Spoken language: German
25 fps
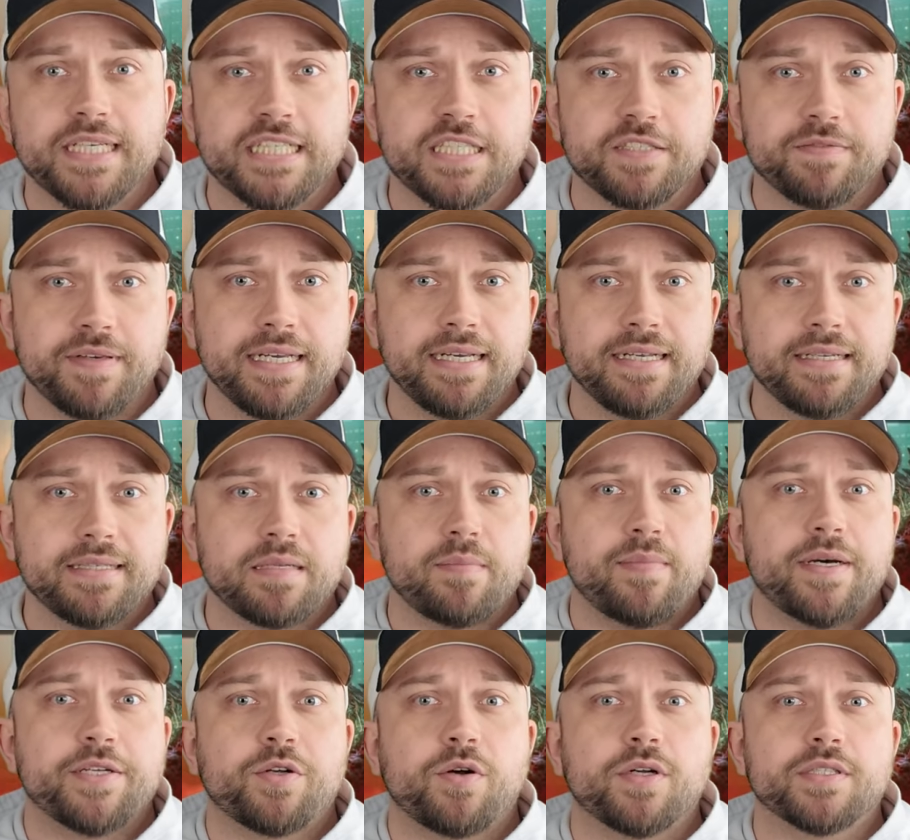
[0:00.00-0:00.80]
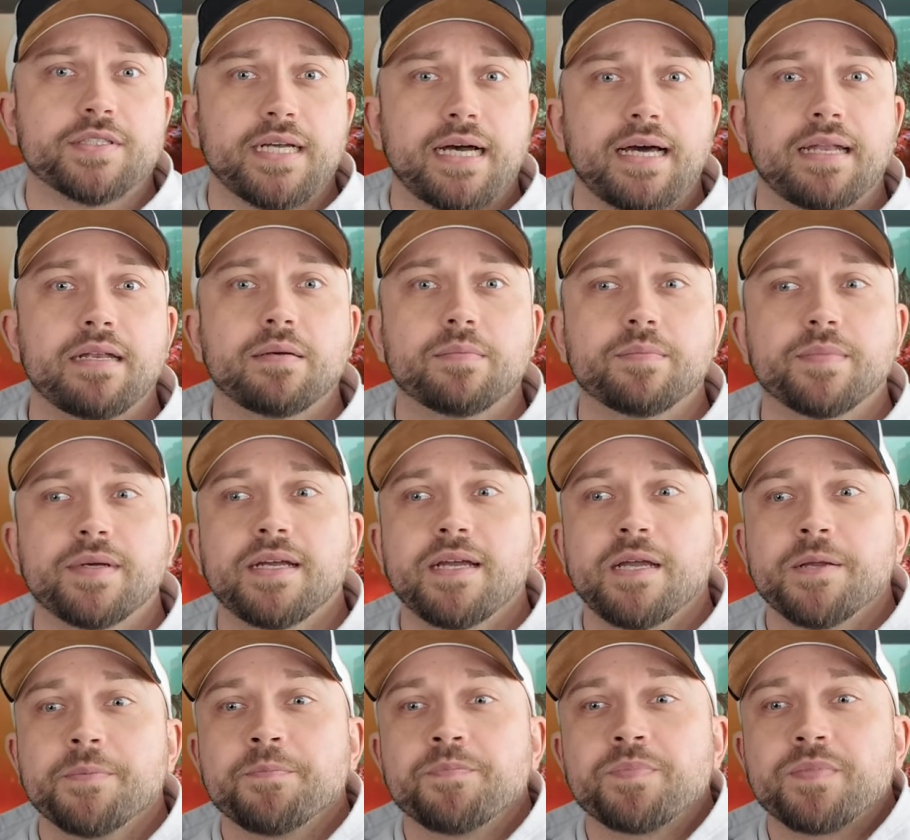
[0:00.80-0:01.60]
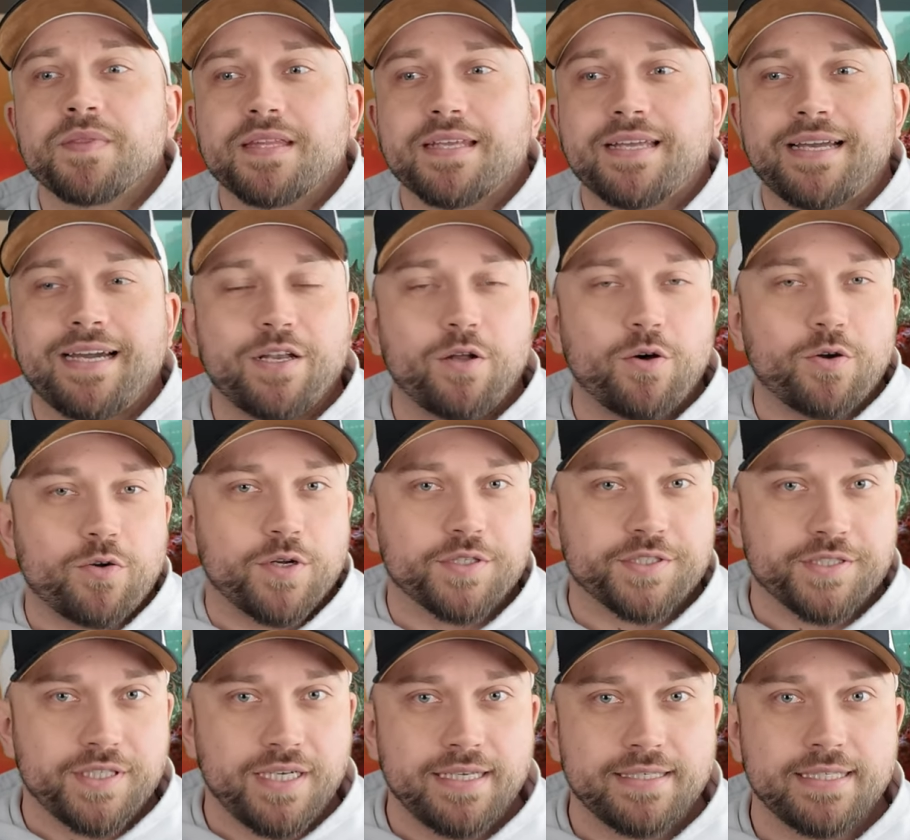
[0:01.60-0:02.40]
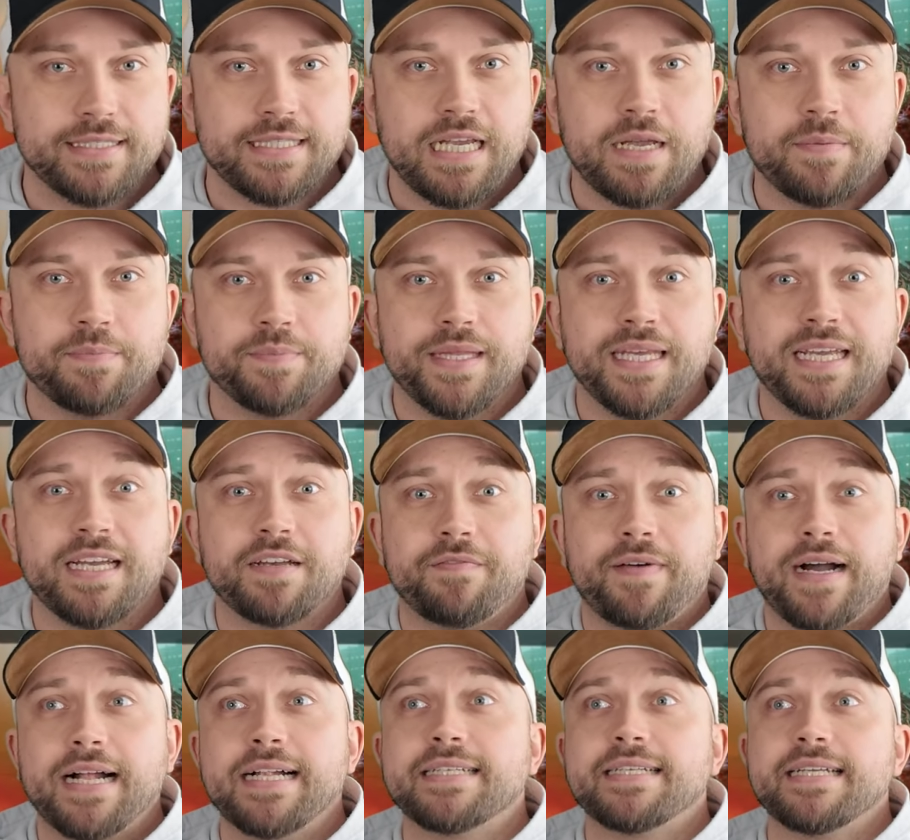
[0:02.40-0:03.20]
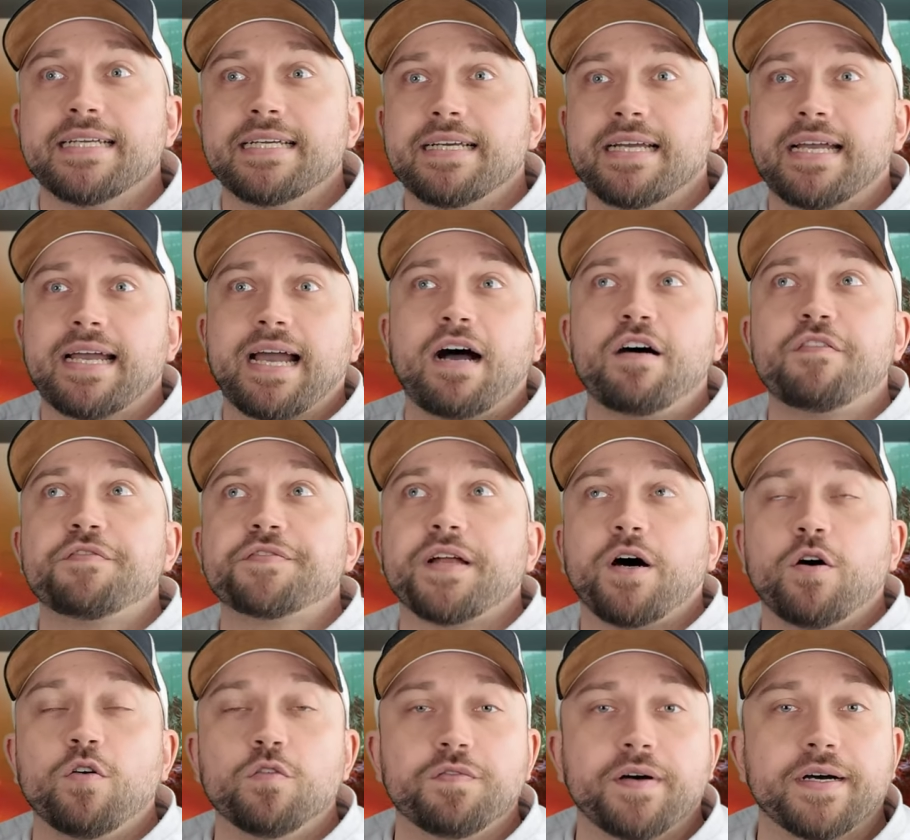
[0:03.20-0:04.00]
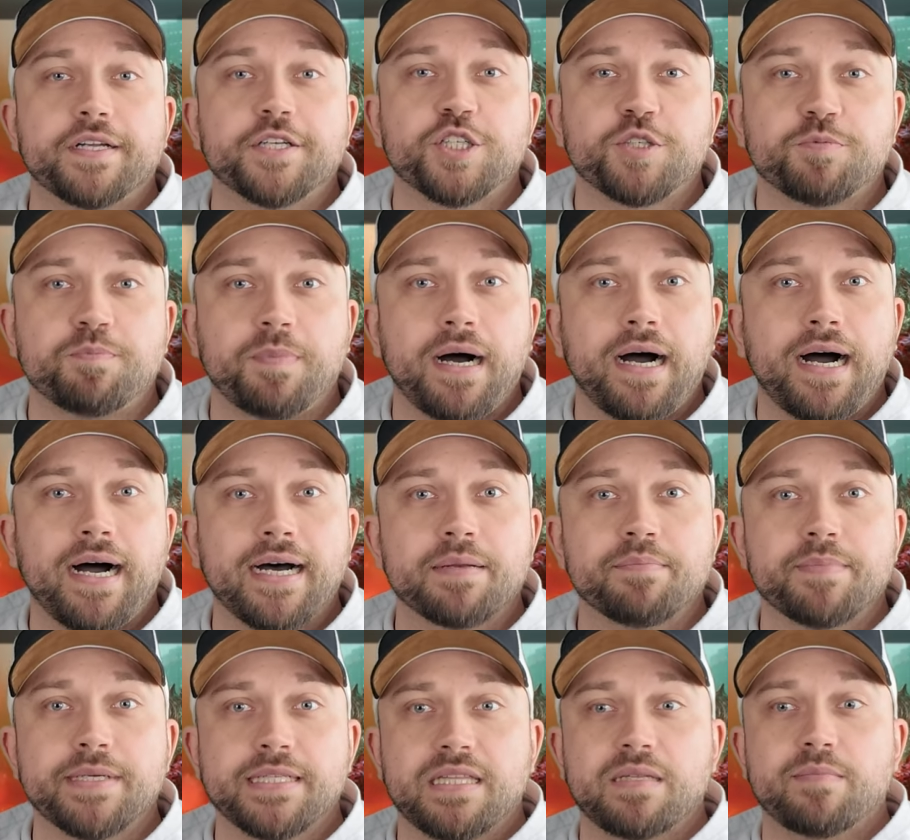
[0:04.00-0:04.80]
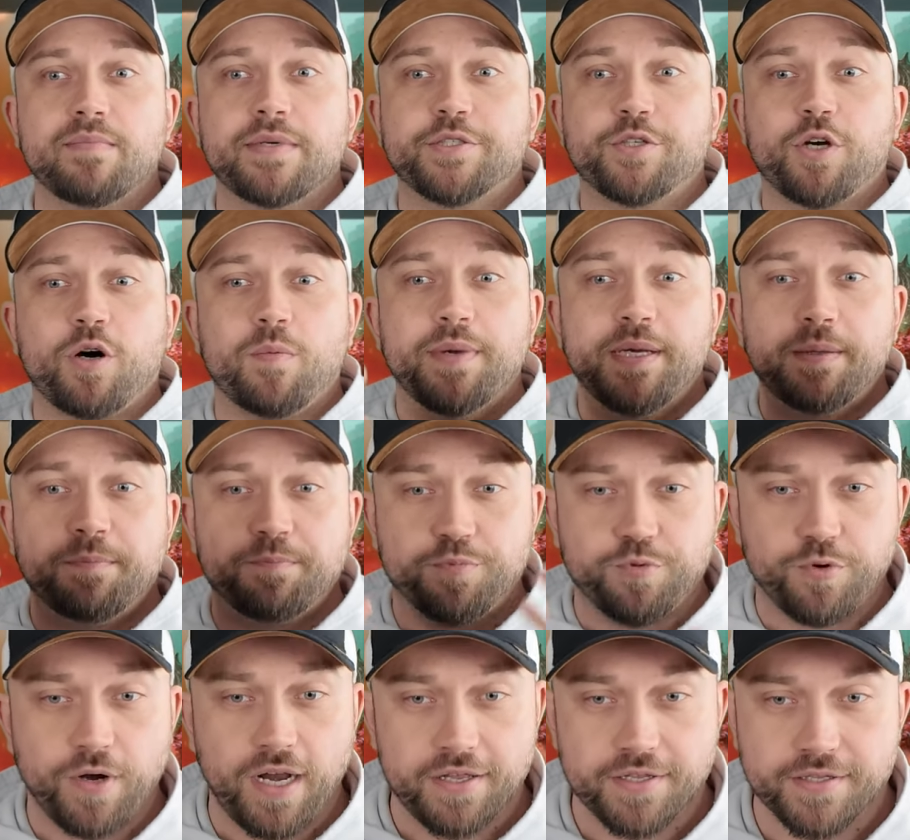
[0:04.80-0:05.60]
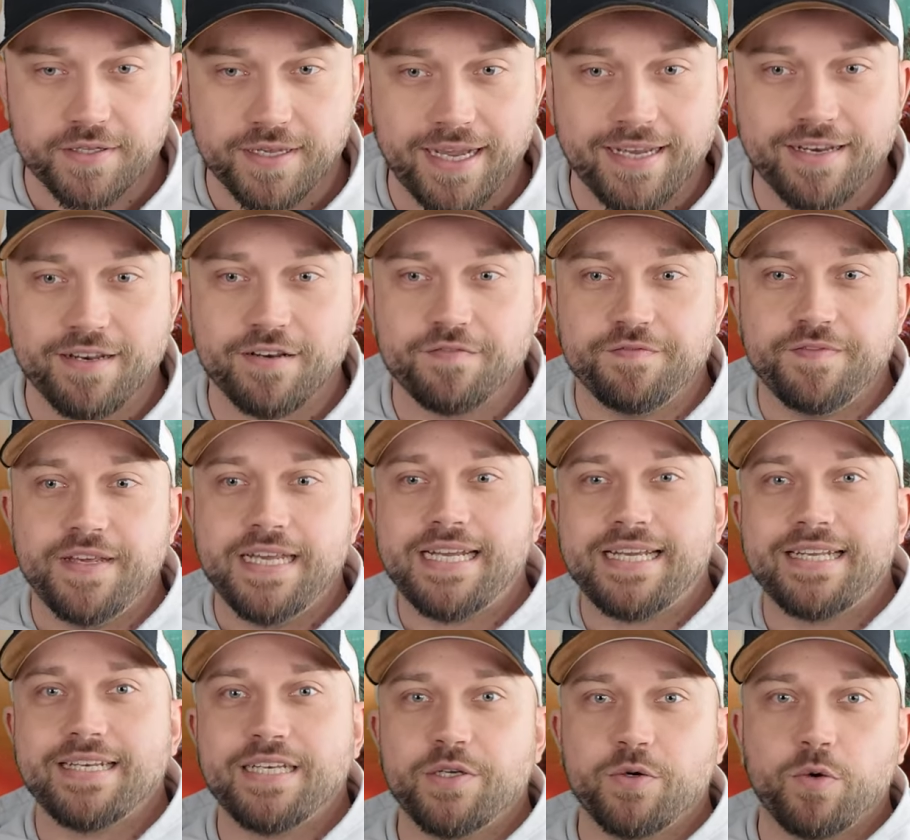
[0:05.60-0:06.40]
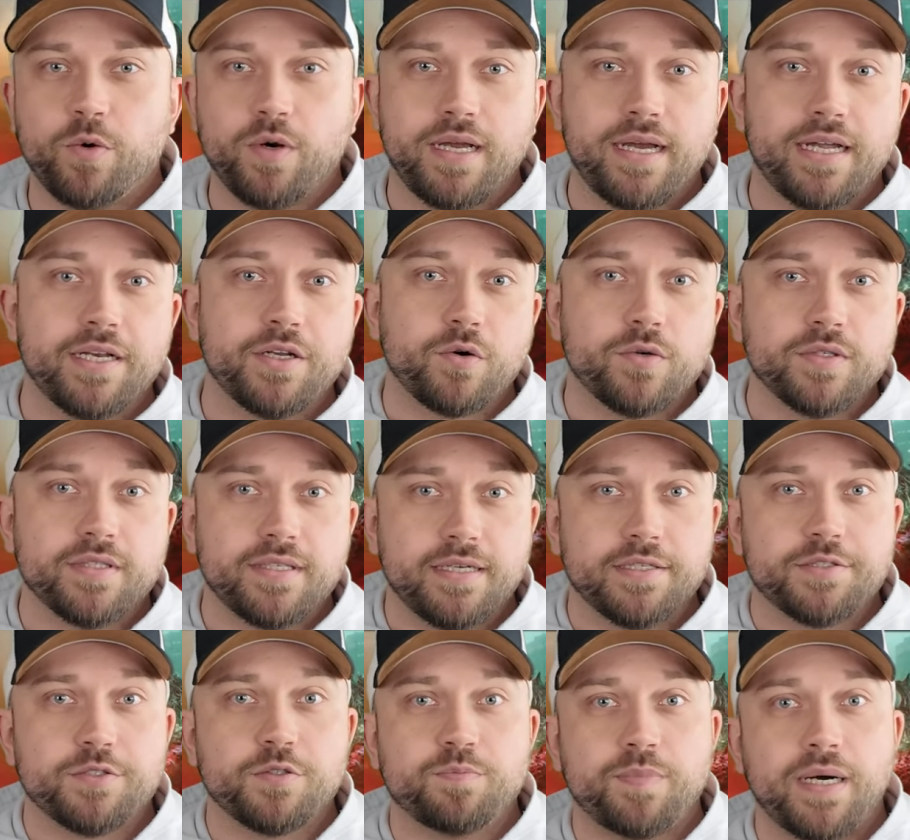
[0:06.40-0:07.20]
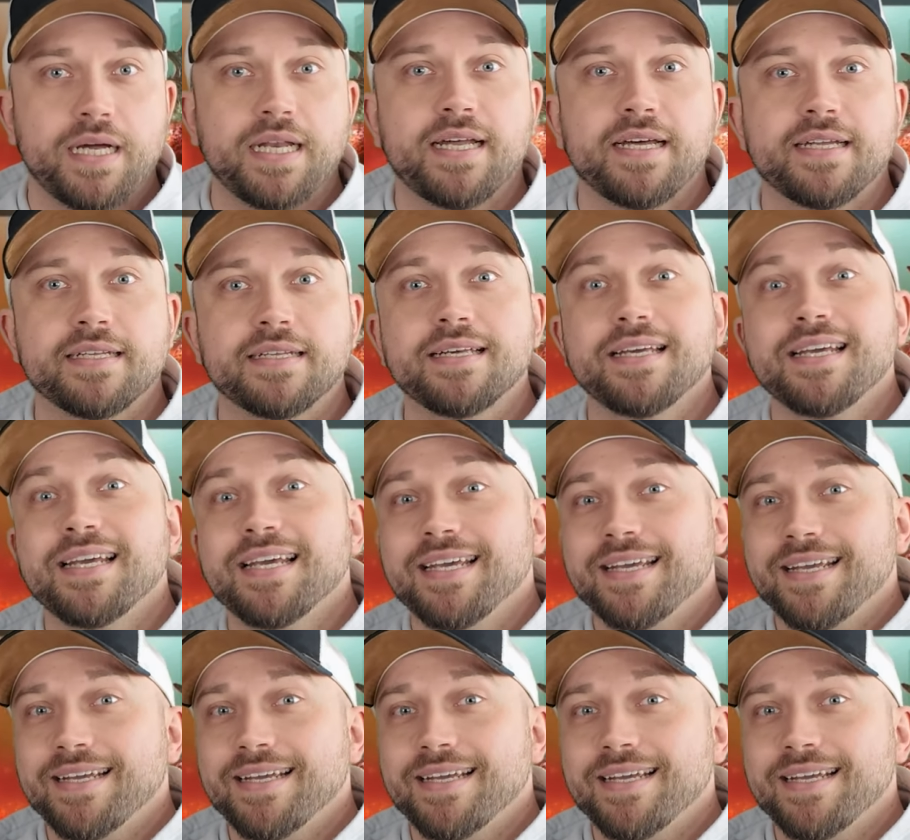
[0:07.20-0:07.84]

nicht zwingend, aber trotz allem dann kann auch Godzilla sich eben den gewaltigen Kraftaufwand sparen, mit einem Atomic Breast einen Weg in die Hohlerde runter zu ballern,